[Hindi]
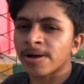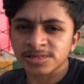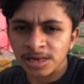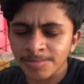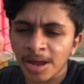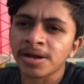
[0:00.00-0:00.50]

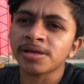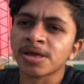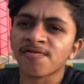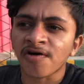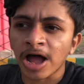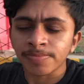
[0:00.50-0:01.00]
हसन भाई नहीं थे
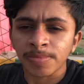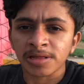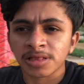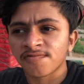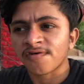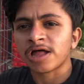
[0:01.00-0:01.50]
फात भाई
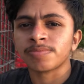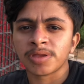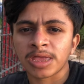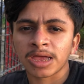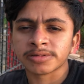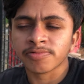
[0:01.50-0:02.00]
थे फात
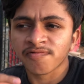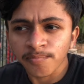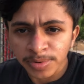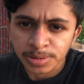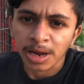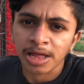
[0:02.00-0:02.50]
भाई
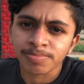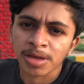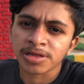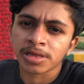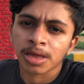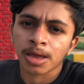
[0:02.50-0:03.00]
मिशकात भाई
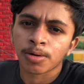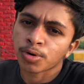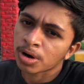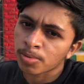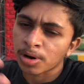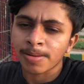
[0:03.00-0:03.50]
दिखे
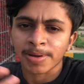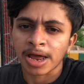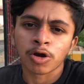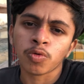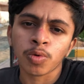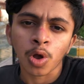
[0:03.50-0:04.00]
उन्होंने बोला बना
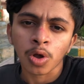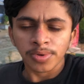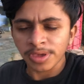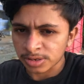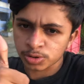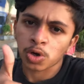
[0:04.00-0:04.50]
लो ब्लॉग ये
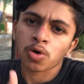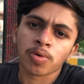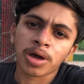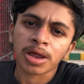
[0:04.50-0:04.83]
अच्छा हुआ